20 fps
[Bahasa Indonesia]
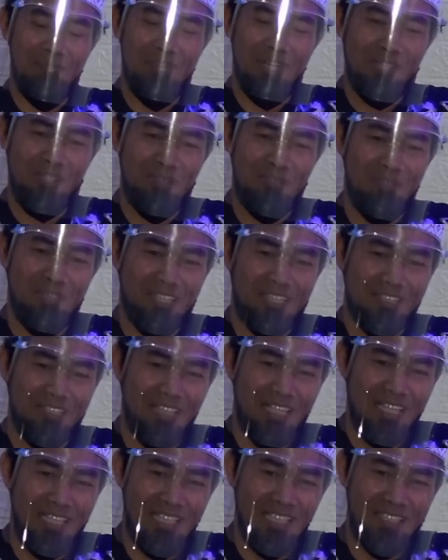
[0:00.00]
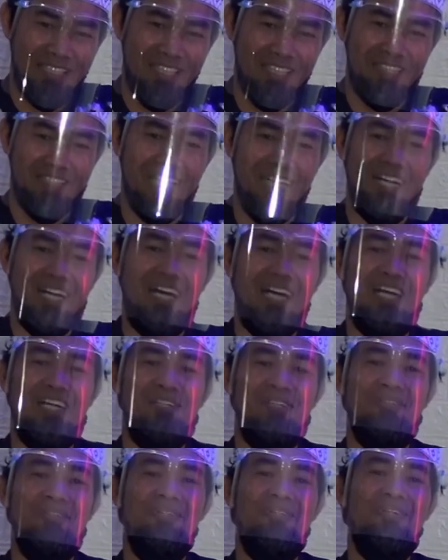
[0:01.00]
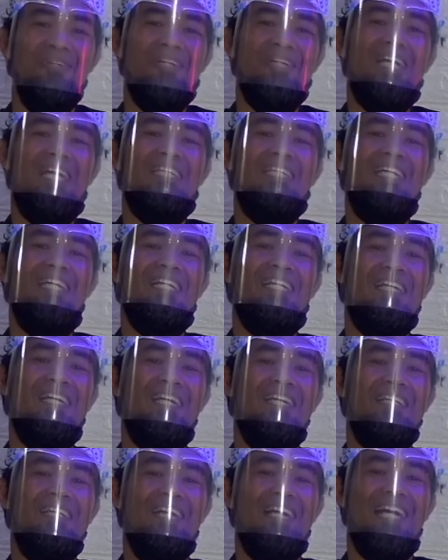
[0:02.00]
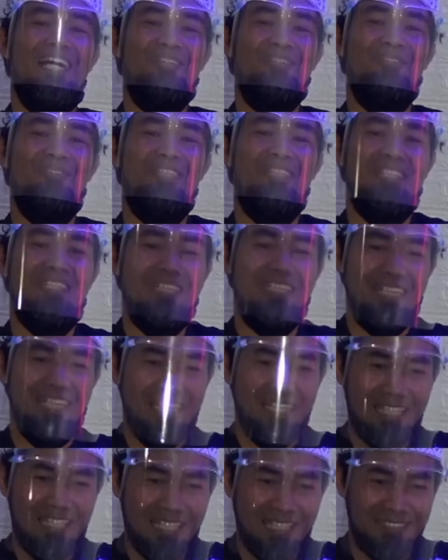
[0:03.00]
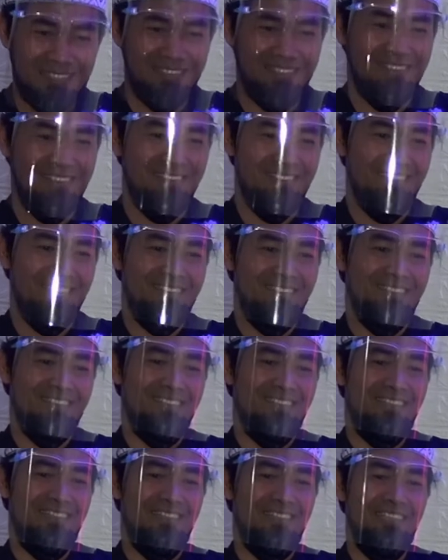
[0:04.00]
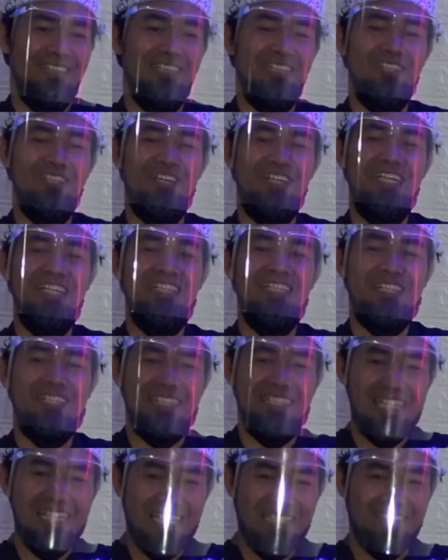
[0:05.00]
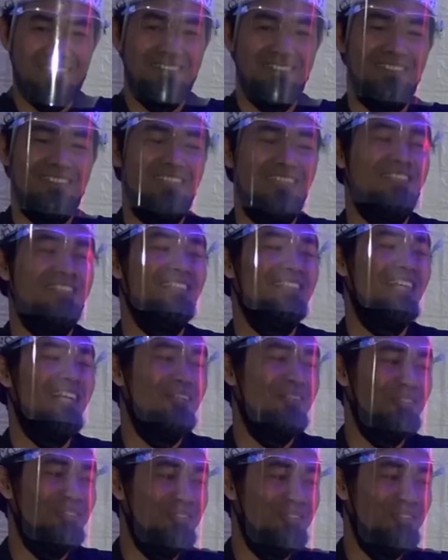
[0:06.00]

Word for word: bertanya tentang aku katakan dekat Allah ini dekat nggak jauh